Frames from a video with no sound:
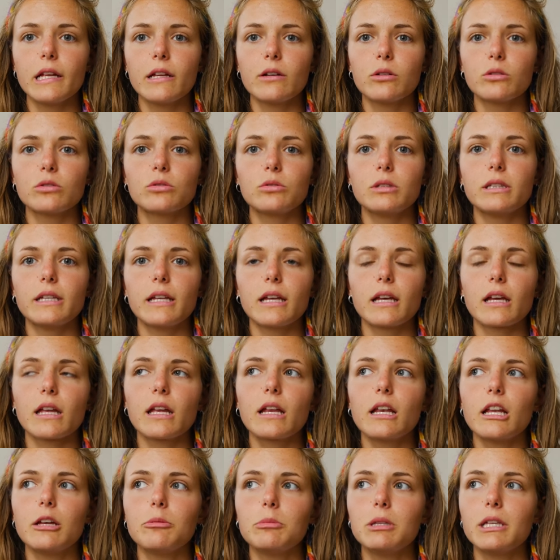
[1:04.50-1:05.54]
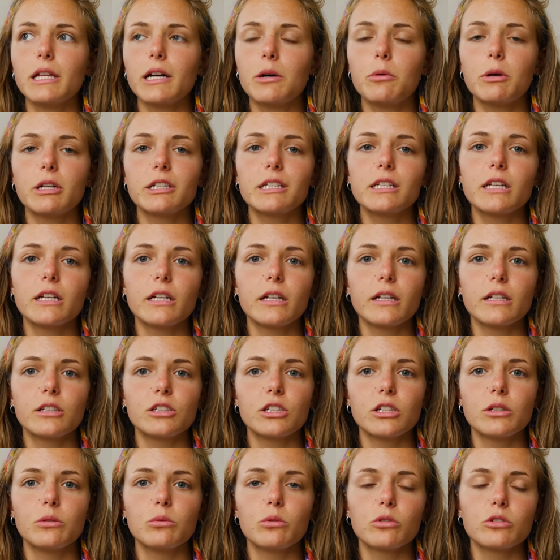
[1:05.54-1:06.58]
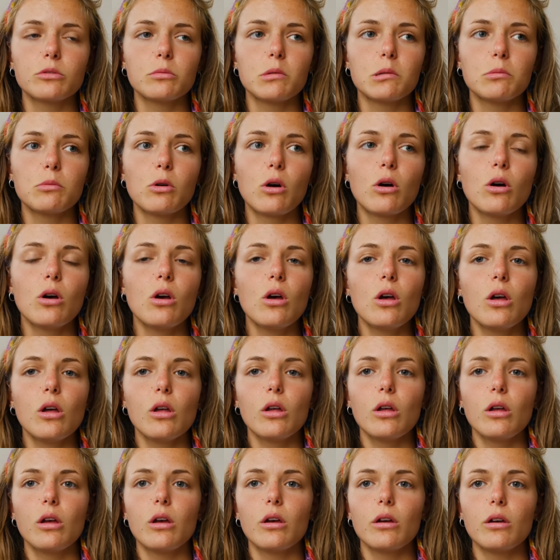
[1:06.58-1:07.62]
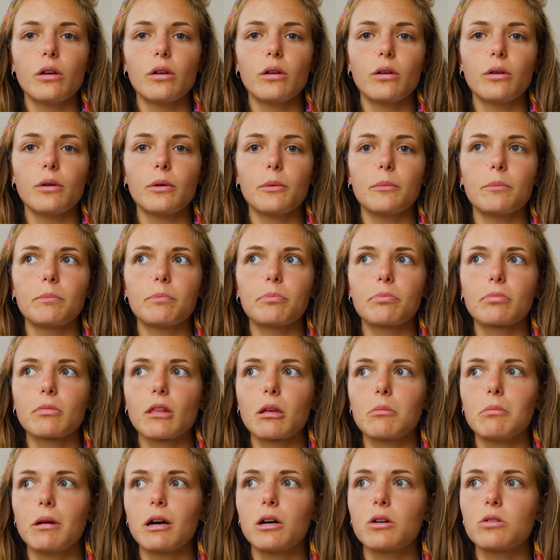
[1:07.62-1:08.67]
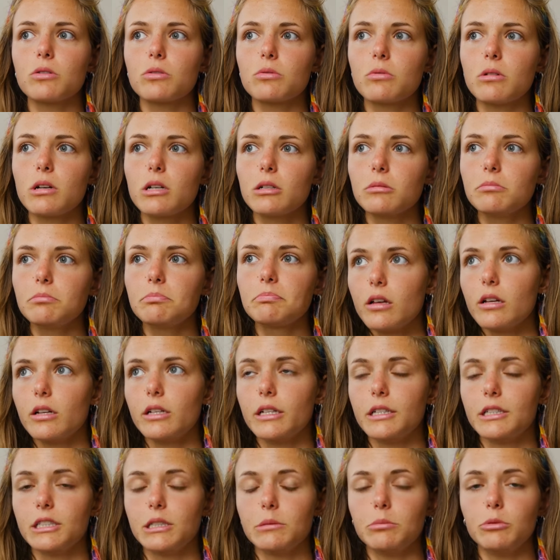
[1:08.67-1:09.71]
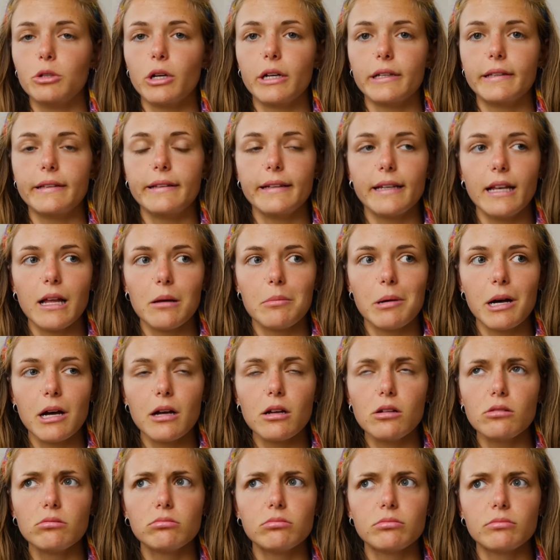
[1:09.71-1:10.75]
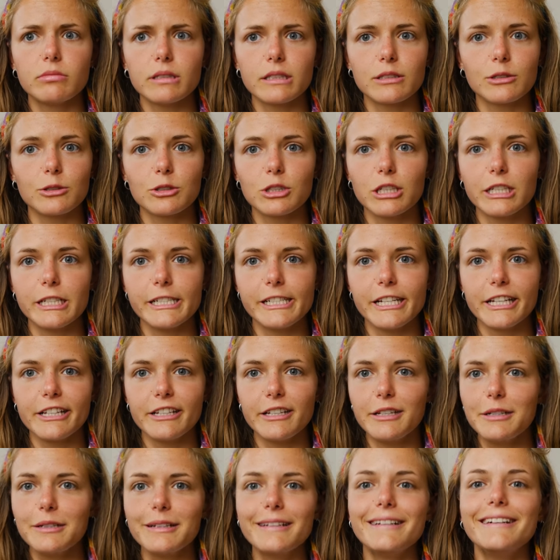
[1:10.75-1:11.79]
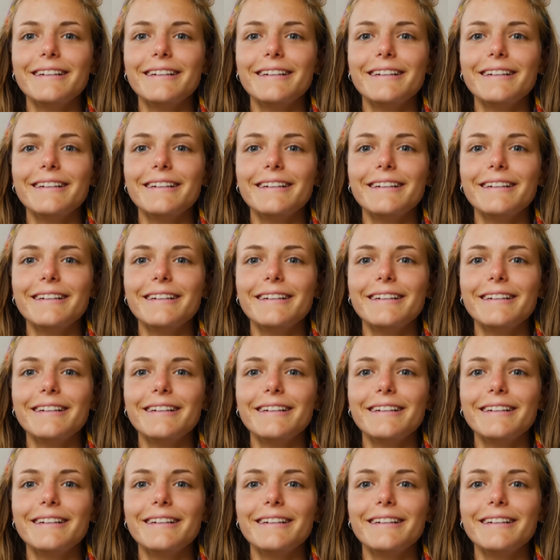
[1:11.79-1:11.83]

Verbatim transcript: et ensuite Eric, l'ami d'Erwan qui est chez nous en ce moment, euh, m'a rejoint. J'ai bu un thé là-bas, est-ce que je l'ai déjà dit